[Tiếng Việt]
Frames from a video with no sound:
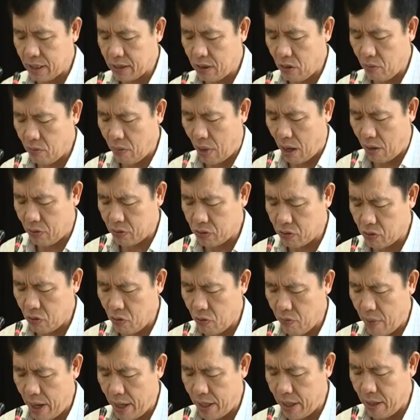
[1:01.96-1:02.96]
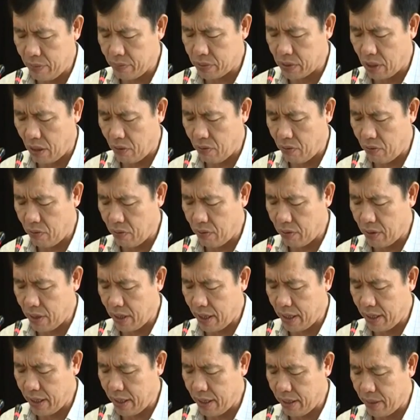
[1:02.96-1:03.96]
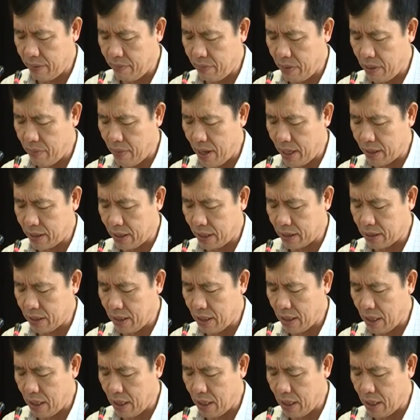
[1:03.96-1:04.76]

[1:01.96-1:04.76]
biến động về nhân sự. Tỉnh ủy Quảng Bình có thông